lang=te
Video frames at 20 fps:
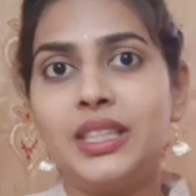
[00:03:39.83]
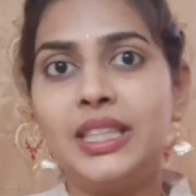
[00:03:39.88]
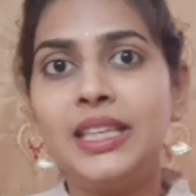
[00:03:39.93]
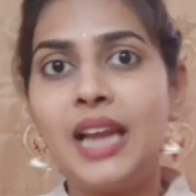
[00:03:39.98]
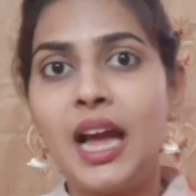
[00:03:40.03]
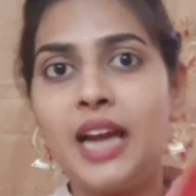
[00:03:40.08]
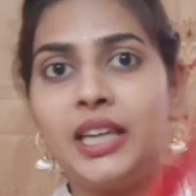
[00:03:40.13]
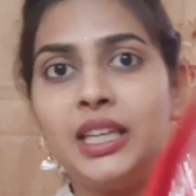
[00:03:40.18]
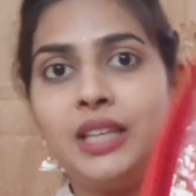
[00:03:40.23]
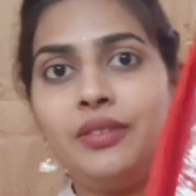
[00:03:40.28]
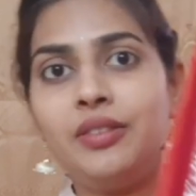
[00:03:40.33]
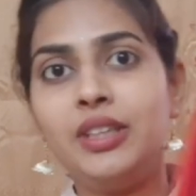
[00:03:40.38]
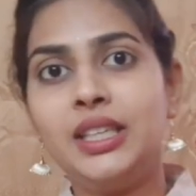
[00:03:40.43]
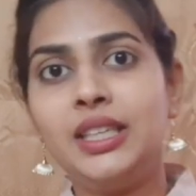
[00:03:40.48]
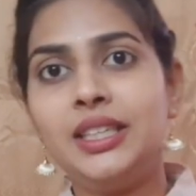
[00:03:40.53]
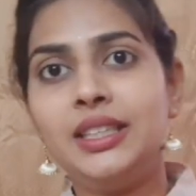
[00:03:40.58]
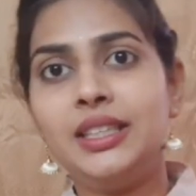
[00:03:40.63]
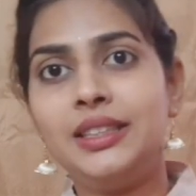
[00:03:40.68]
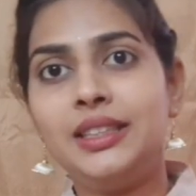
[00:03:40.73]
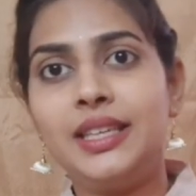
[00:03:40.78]
ఇలాంటివి
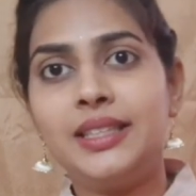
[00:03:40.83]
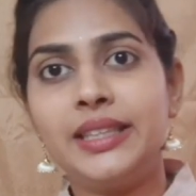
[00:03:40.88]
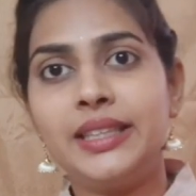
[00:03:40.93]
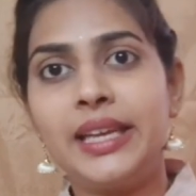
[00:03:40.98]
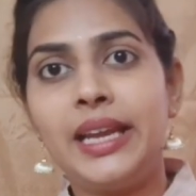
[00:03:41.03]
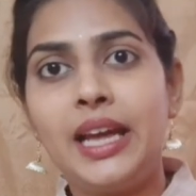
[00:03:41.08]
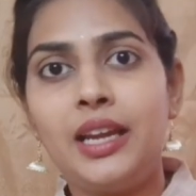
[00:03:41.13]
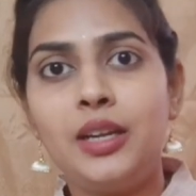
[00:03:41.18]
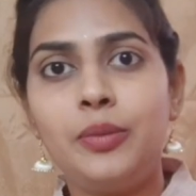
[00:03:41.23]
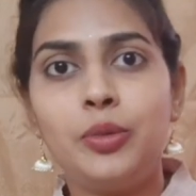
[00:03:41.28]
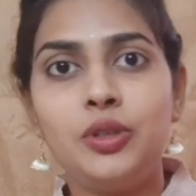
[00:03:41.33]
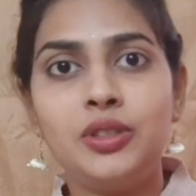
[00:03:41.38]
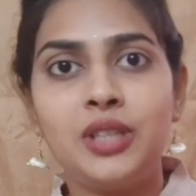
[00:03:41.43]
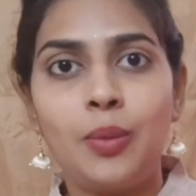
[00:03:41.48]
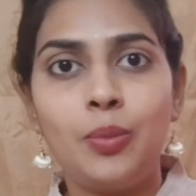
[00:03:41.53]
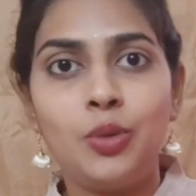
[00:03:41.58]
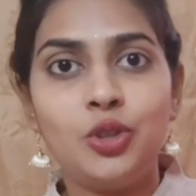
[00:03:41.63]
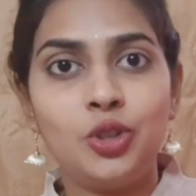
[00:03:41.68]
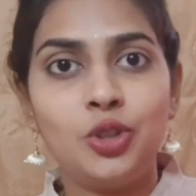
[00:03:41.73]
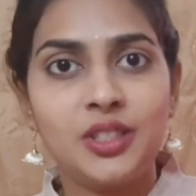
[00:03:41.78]
తీసుకెళ్ళారు ఇప్పుడు
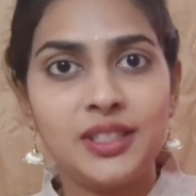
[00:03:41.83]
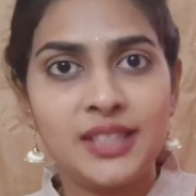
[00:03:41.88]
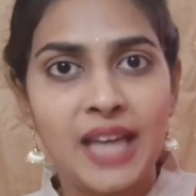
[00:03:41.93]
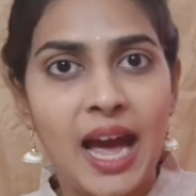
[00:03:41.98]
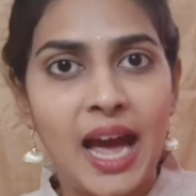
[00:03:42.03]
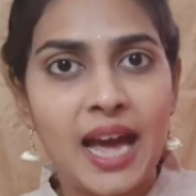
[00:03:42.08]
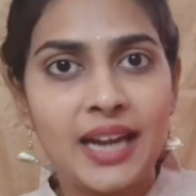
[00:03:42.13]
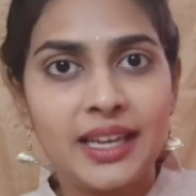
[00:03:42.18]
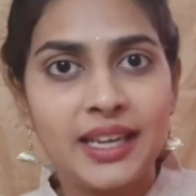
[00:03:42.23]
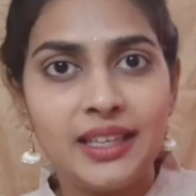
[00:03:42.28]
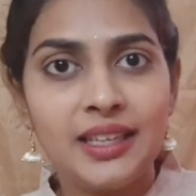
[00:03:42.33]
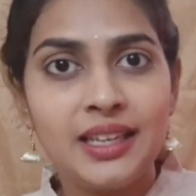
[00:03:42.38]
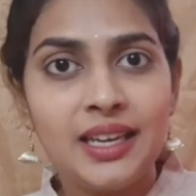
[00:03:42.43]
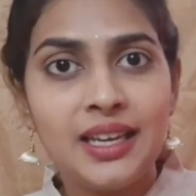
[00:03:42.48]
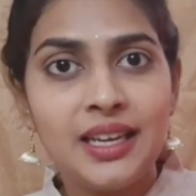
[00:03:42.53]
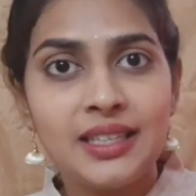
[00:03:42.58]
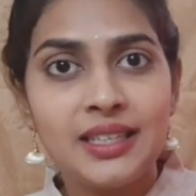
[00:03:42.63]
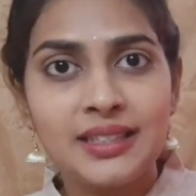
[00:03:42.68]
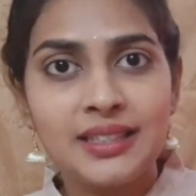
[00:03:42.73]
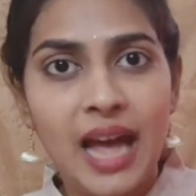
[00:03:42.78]
సపోజ్ ఒక శారీ
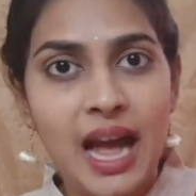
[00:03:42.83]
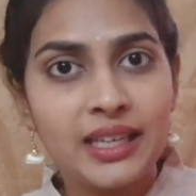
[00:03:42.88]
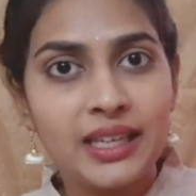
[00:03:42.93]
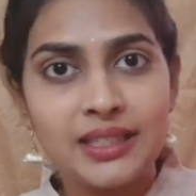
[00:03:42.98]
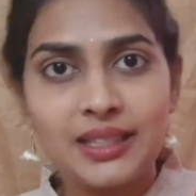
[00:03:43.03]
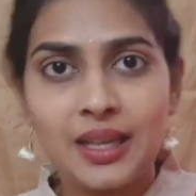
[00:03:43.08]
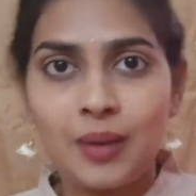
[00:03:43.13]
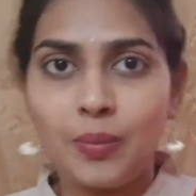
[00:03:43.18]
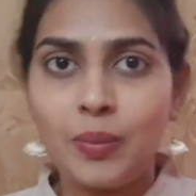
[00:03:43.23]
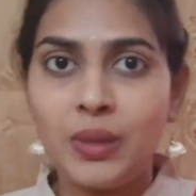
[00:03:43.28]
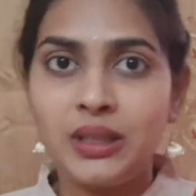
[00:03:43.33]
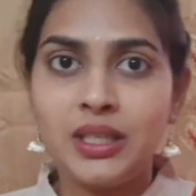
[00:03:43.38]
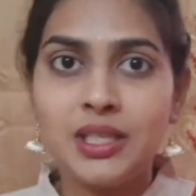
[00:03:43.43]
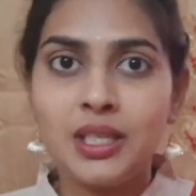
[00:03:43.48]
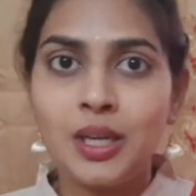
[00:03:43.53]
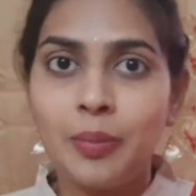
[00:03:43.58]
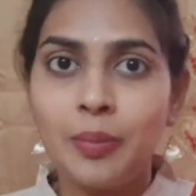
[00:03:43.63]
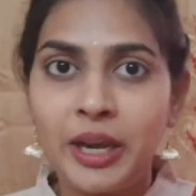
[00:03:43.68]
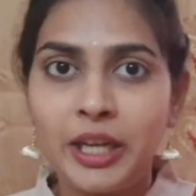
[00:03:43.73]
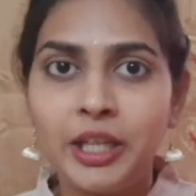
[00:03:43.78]
శారీకి
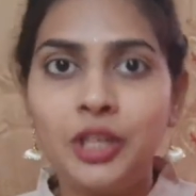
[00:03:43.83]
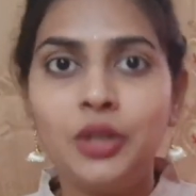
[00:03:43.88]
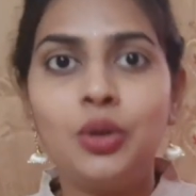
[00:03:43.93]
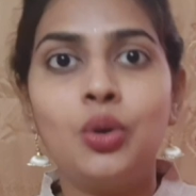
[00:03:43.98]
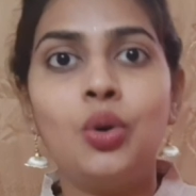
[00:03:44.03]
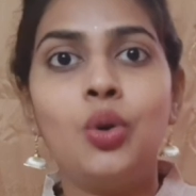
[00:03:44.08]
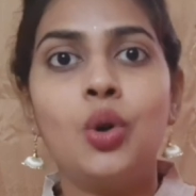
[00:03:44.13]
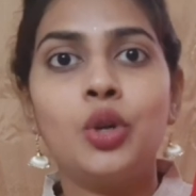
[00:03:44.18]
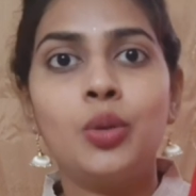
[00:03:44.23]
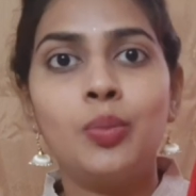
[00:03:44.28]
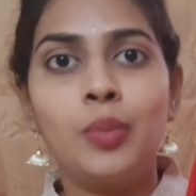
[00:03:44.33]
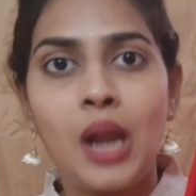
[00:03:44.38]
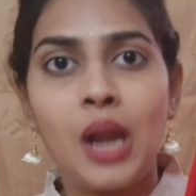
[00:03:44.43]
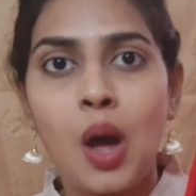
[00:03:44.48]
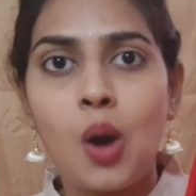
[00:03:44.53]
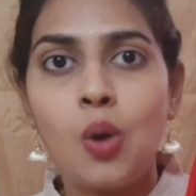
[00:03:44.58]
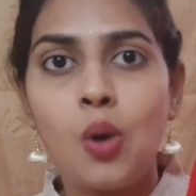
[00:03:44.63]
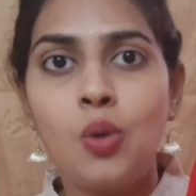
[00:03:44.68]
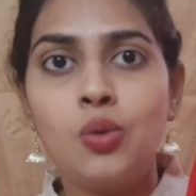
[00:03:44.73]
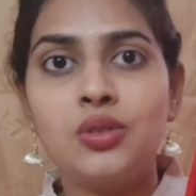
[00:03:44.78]
సంబంధించిన పెట్టికోట్
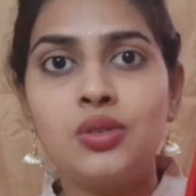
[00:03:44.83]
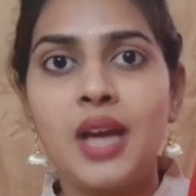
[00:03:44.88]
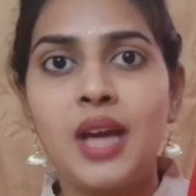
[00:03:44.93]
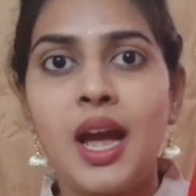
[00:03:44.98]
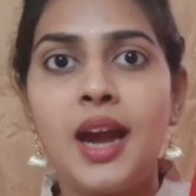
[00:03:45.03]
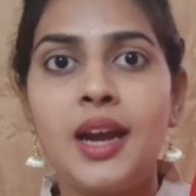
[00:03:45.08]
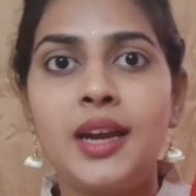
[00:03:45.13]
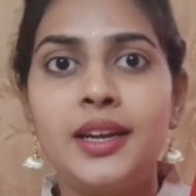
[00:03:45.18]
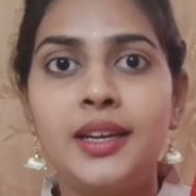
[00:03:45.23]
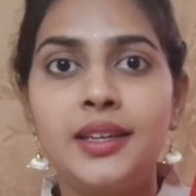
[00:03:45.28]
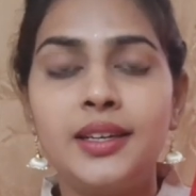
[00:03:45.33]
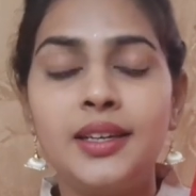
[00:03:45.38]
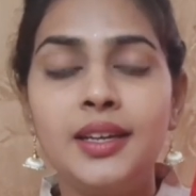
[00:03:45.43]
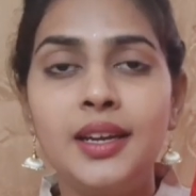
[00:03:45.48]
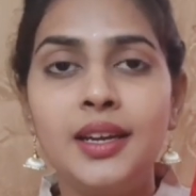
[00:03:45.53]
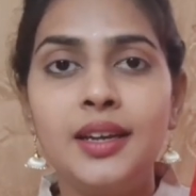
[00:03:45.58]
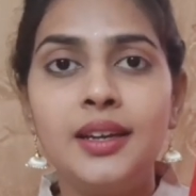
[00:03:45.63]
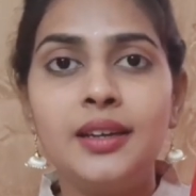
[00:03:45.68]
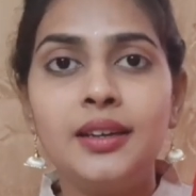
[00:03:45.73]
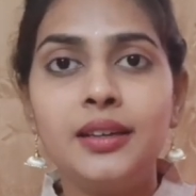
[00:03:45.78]
బ్లౌజ్ అండ్
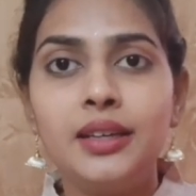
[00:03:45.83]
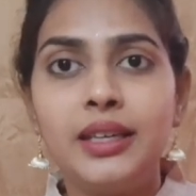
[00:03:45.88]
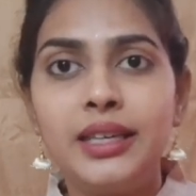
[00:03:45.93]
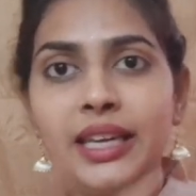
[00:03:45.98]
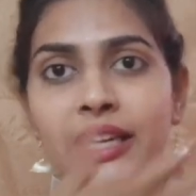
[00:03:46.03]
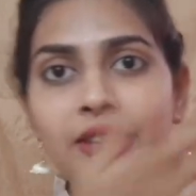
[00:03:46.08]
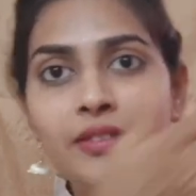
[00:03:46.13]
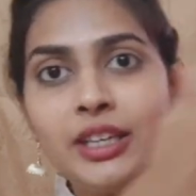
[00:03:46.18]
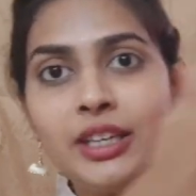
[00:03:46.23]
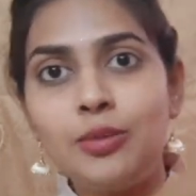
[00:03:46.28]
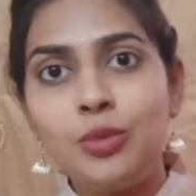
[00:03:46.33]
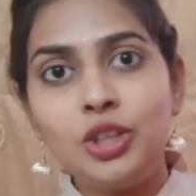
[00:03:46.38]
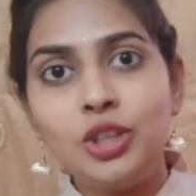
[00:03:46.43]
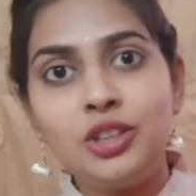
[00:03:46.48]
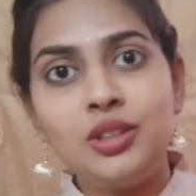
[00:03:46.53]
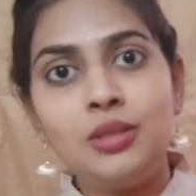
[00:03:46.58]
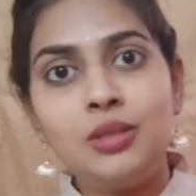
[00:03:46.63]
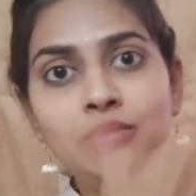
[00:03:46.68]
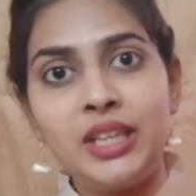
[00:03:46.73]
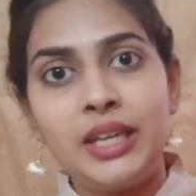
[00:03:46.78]
ఏవైనా
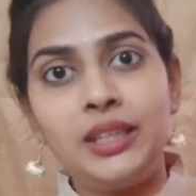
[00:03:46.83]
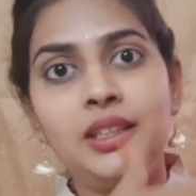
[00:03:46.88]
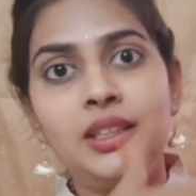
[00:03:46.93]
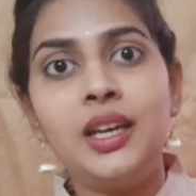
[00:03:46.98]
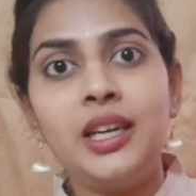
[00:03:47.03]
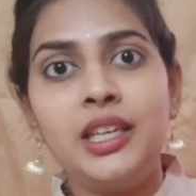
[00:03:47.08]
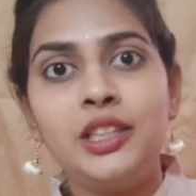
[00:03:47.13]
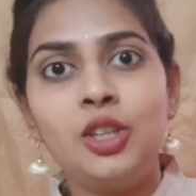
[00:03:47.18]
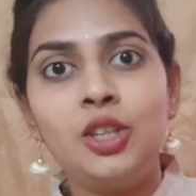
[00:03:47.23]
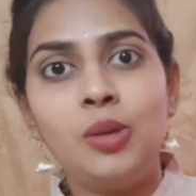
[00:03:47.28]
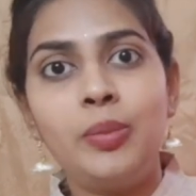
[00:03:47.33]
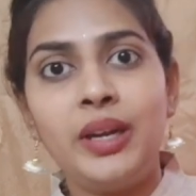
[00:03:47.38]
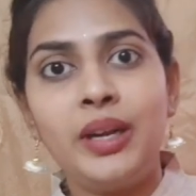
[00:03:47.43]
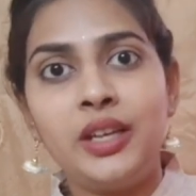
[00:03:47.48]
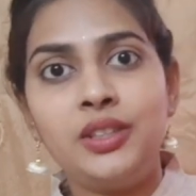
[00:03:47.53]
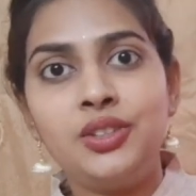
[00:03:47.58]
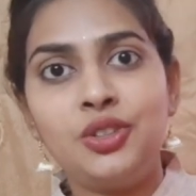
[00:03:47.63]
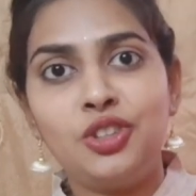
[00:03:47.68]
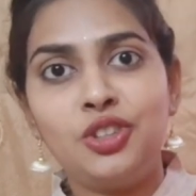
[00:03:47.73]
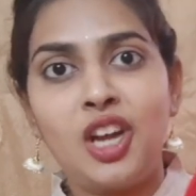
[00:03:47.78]
మొత్తం సెట్గా ఇందులో
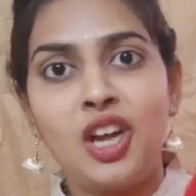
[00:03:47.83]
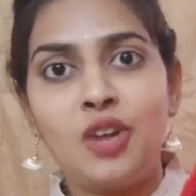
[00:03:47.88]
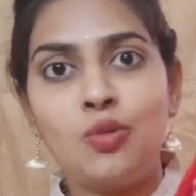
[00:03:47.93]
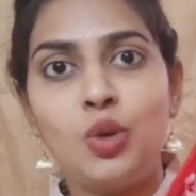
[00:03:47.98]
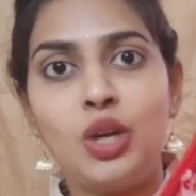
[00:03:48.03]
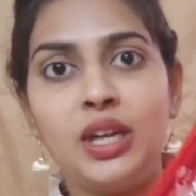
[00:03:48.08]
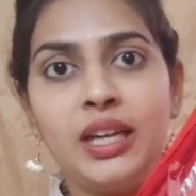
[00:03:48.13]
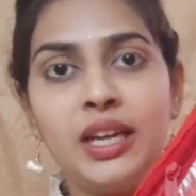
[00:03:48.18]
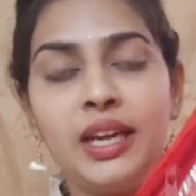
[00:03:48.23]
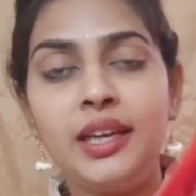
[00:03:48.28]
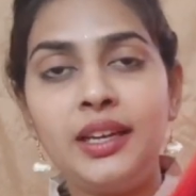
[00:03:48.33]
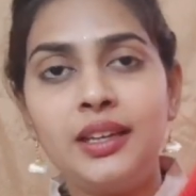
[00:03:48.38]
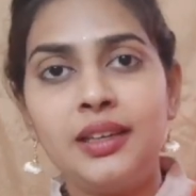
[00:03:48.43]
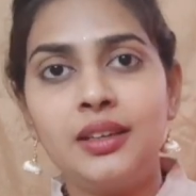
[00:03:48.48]
పెట్టేసుకున్నాము అంటే